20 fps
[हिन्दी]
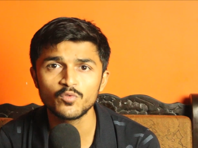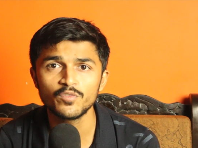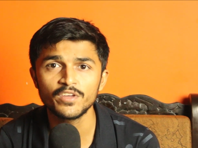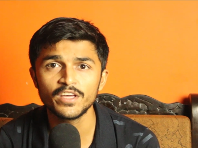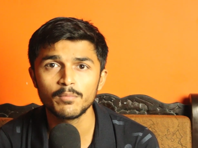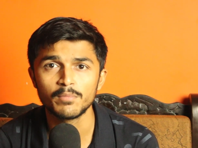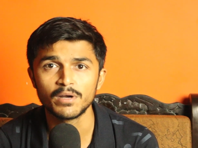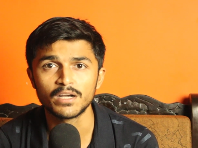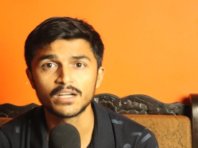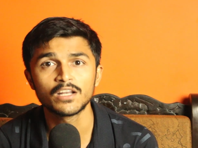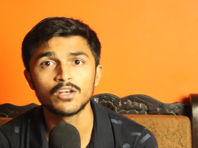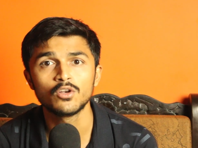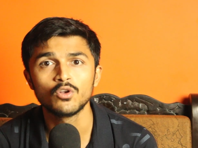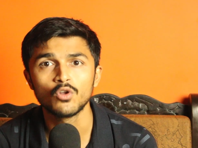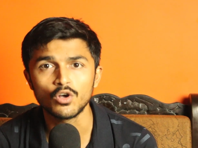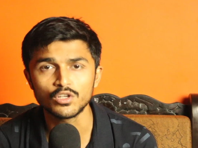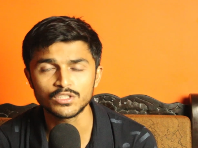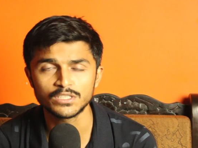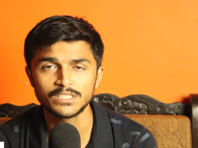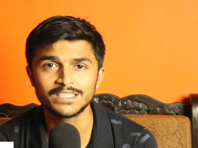मूवी है बैटल
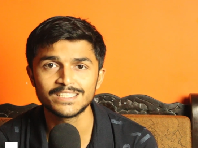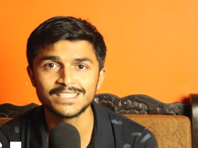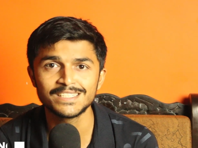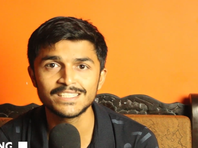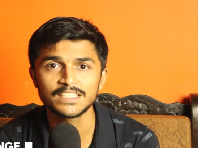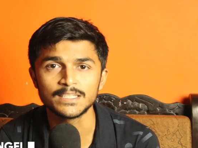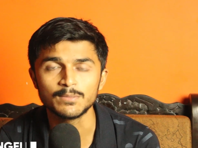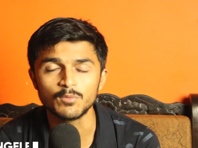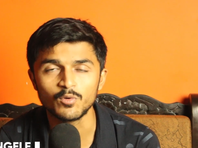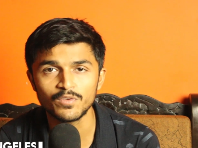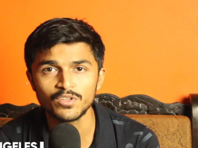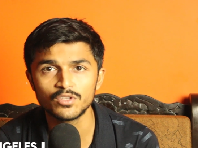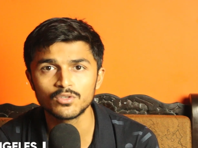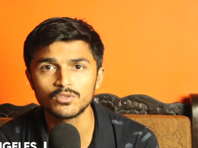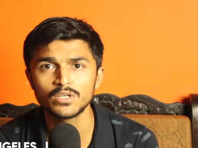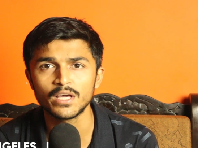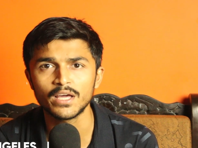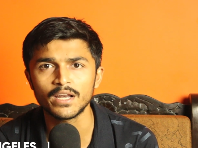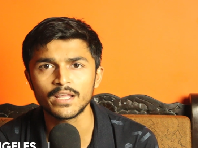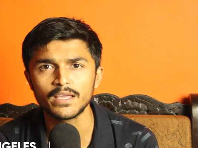लॉस एंजलिस ये मूवी
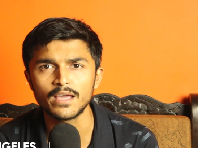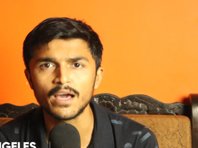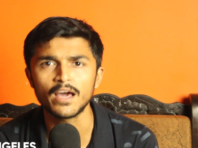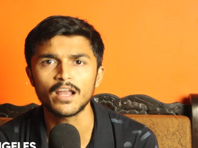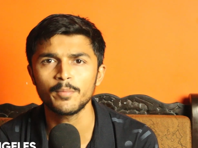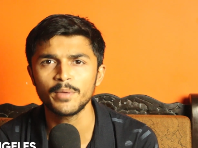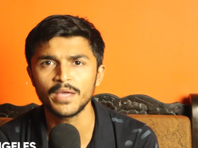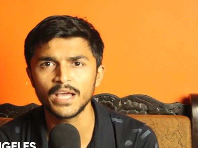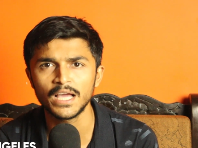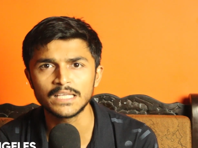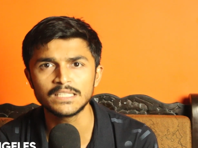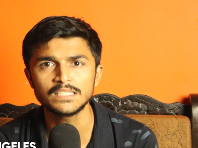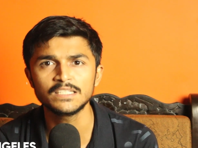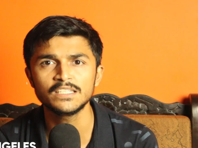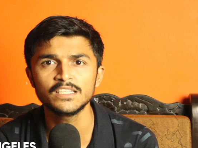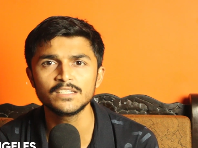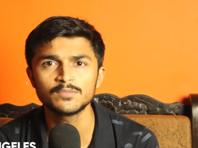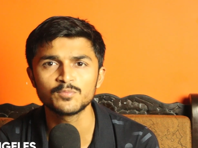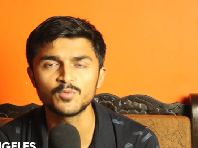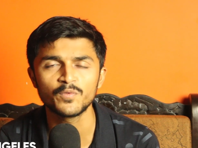दो में आई
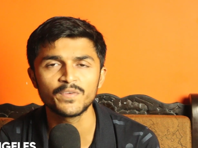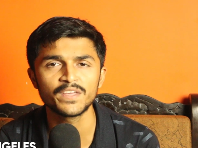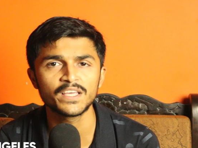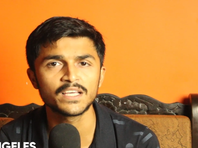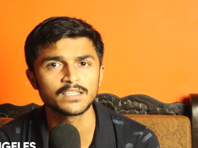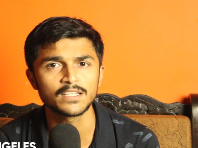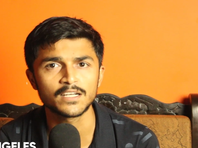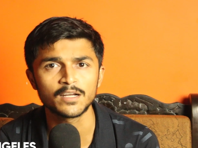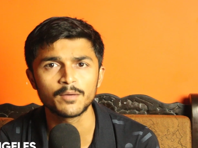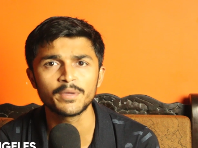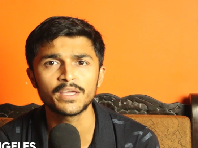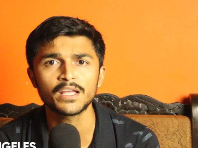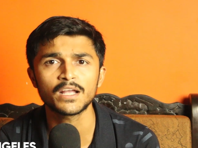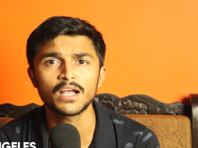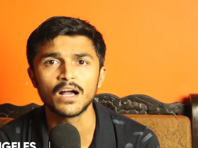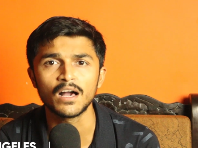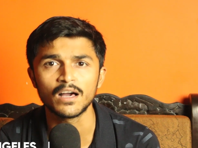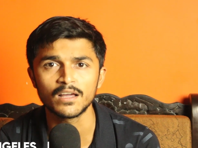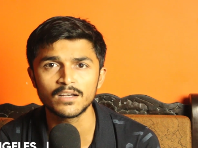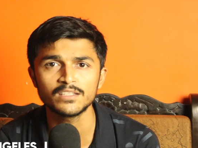थी इस मूवी के अंदर हमें
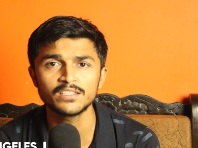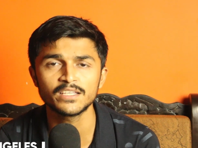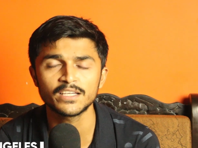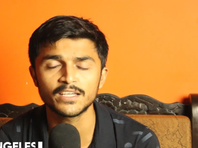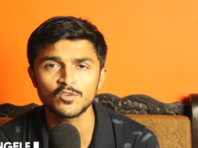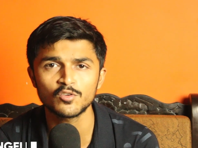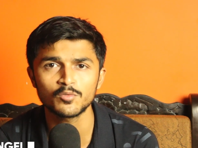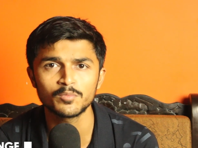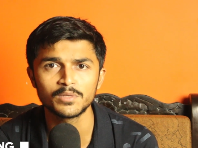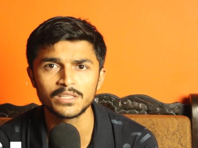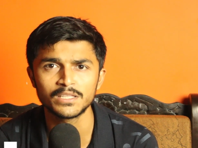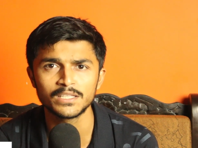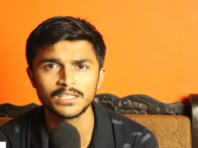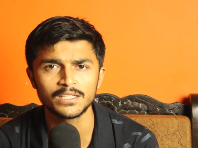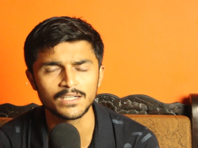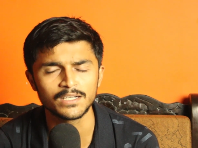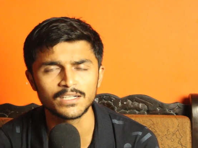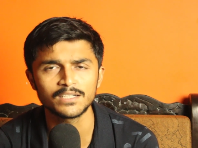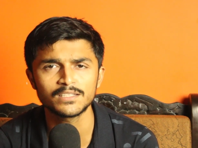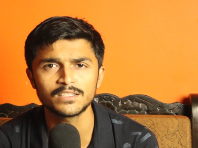कहानी देखने को मिलती
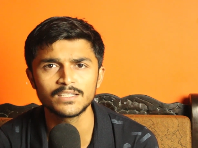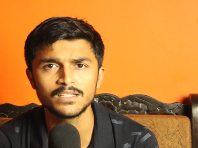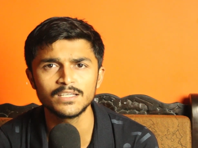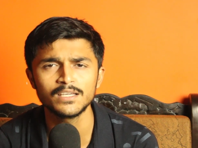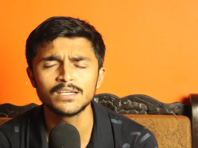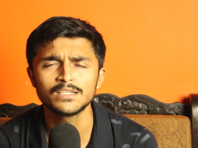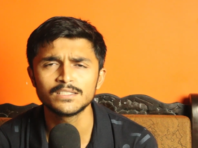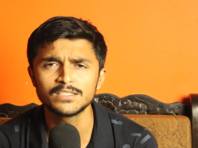है अर्थ की